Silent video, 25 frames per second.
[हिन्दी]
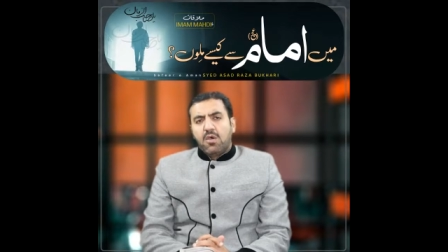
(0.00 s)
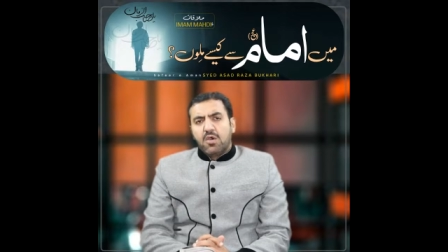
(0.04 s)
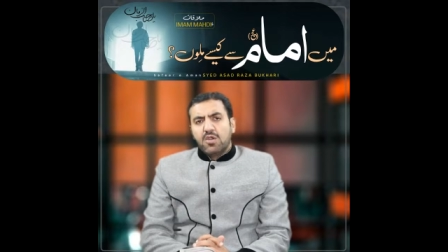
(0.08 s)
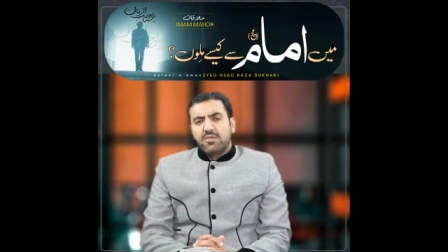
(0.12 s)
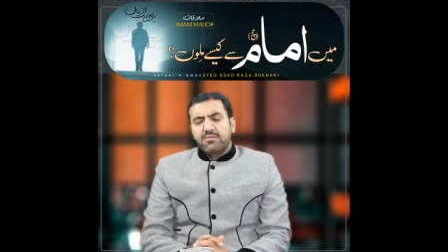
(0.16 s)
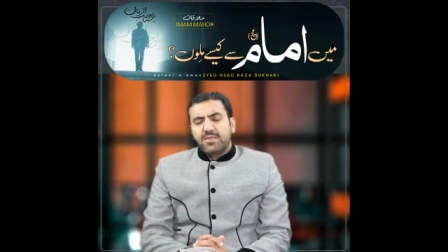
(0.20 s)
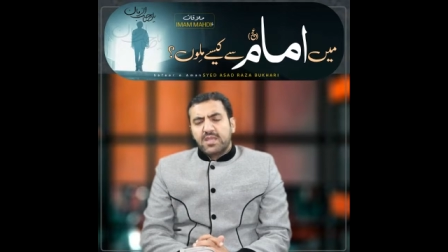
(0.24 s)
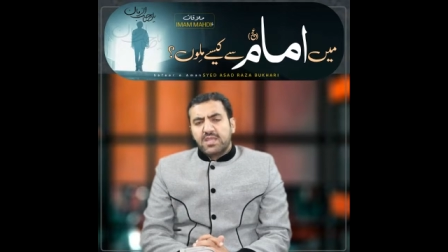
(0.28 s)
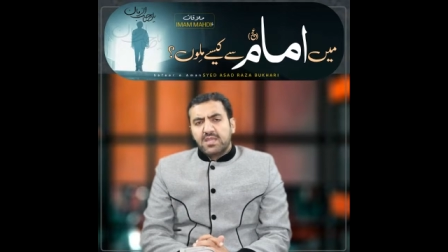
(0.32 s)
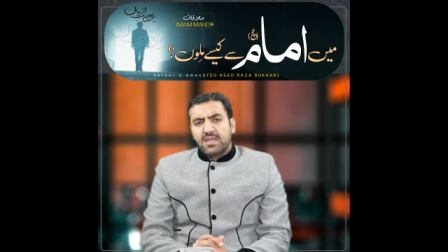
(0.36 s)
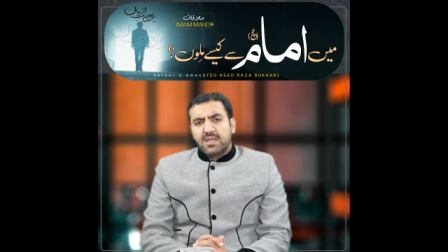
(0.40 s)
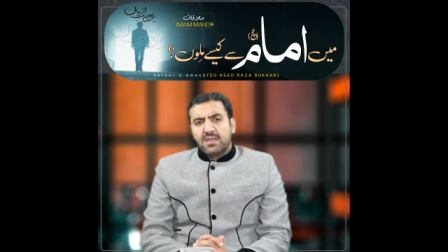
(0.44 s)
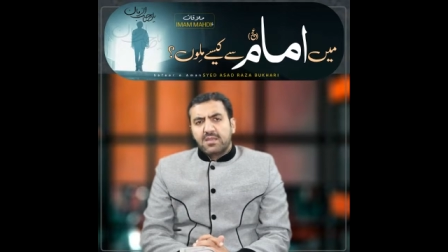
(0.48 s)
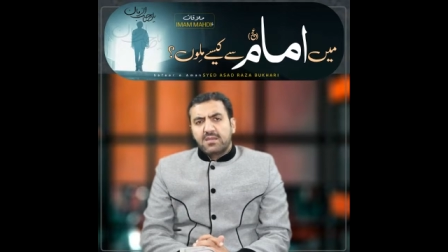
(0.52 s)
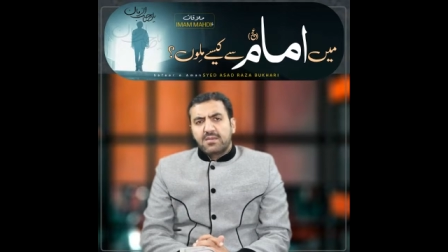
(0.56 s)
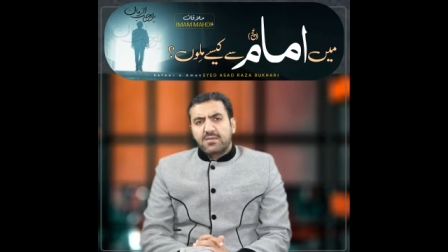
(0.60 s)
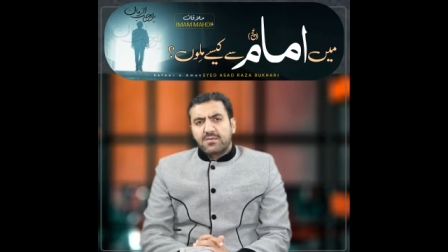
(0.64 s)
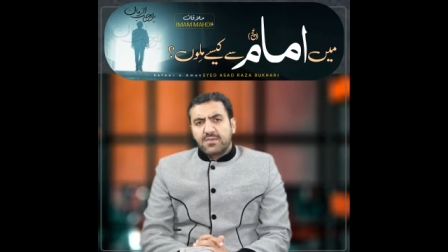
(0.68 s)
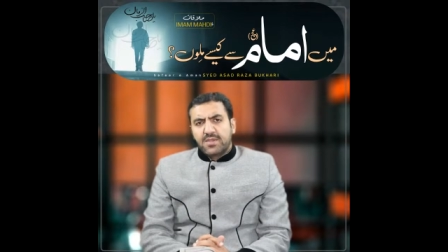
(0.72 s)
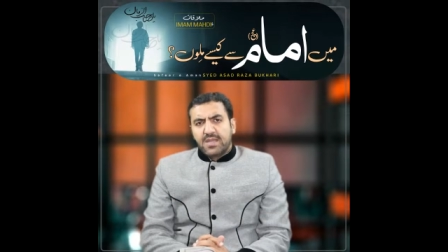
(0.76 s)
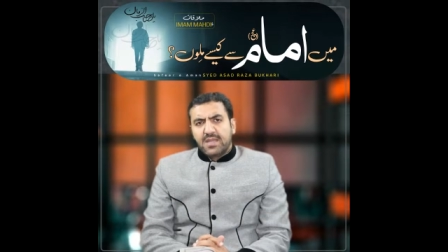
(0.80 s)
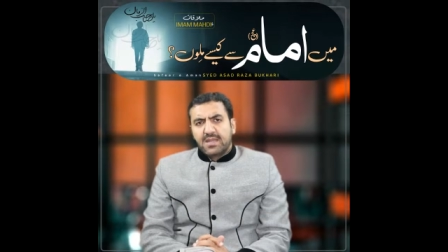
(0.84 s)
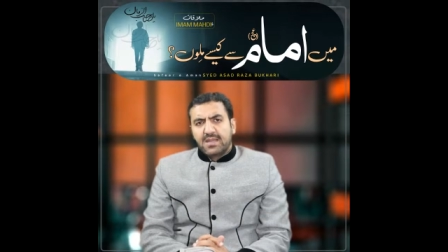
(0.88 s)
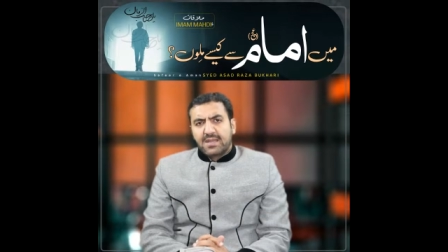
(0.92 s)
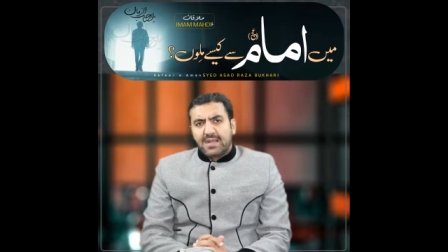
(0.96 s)
और मैंने
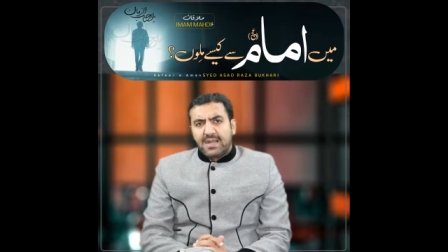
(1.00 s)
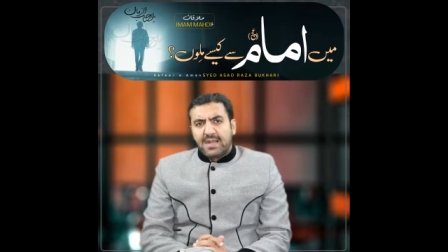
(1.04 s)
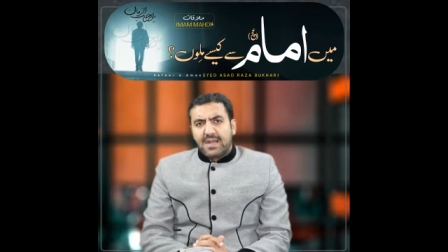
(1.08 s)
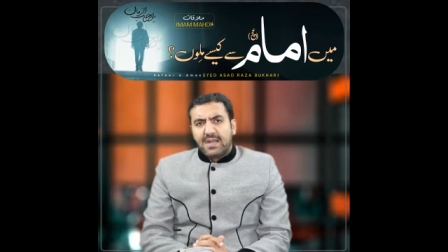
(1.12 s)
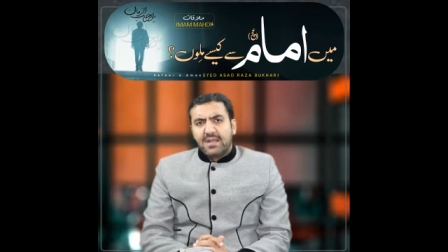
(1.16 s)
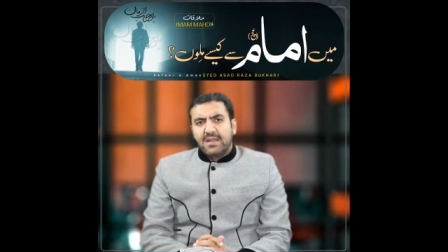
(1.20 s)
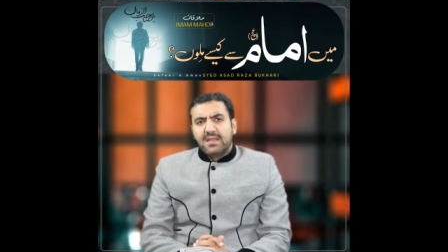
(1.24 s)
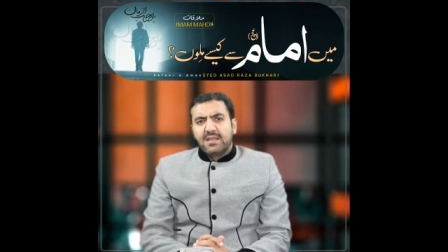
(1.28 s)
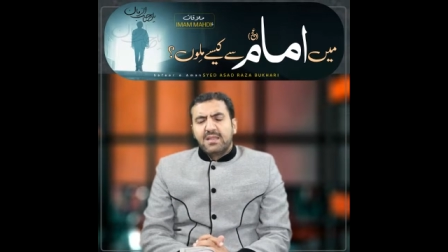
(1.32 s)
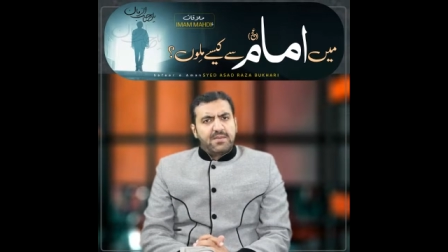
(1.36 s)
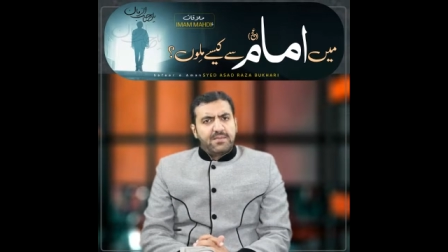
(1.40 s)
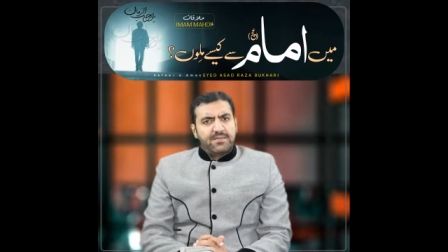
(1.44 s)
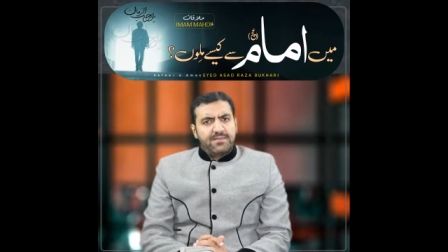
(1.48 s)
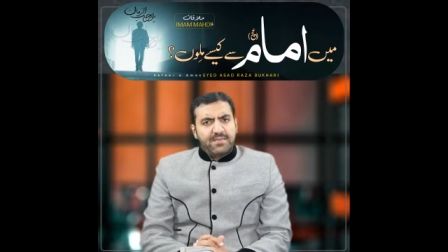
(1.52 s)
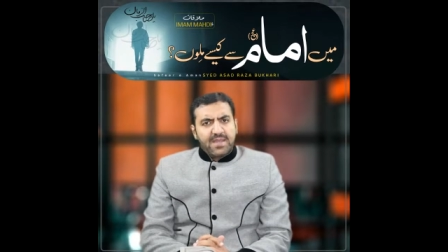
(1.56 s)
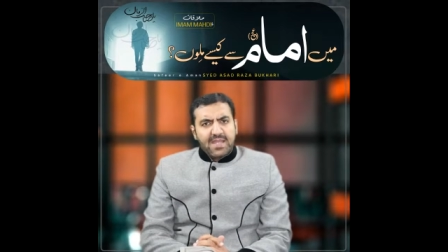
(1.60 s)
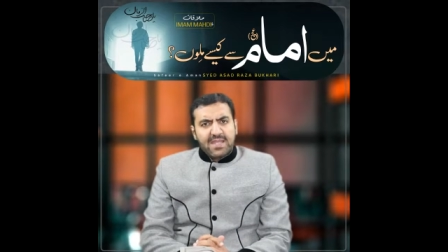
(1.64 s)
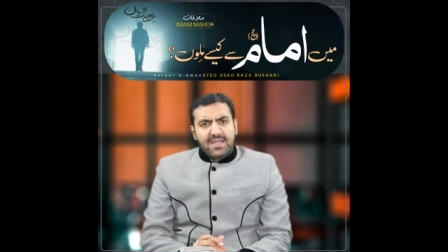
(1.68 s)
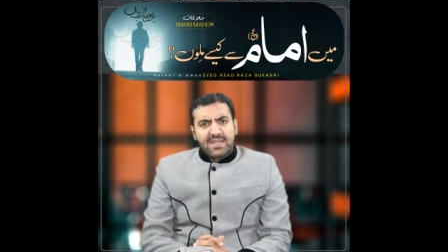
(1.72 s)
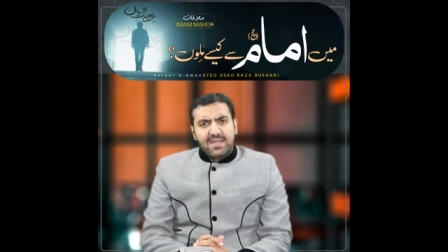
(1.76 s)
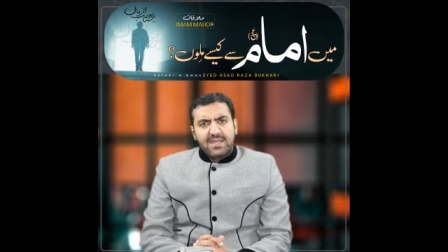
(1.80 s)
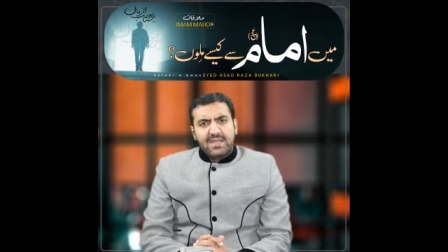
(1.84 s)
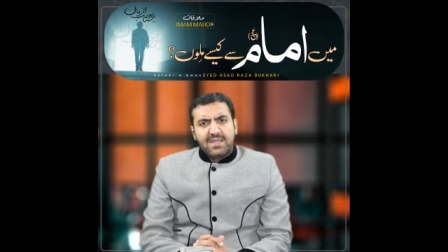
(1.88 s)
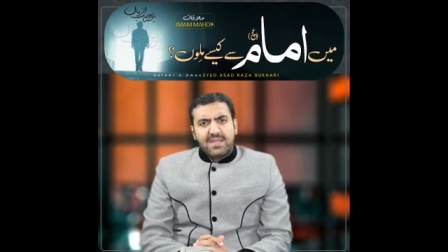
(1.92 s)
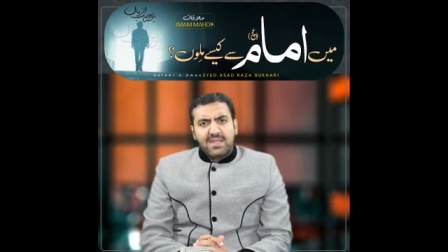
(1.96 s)
उन्हें कहा
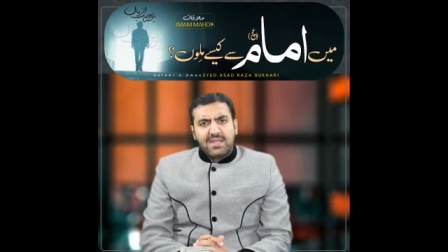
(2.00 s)
मैं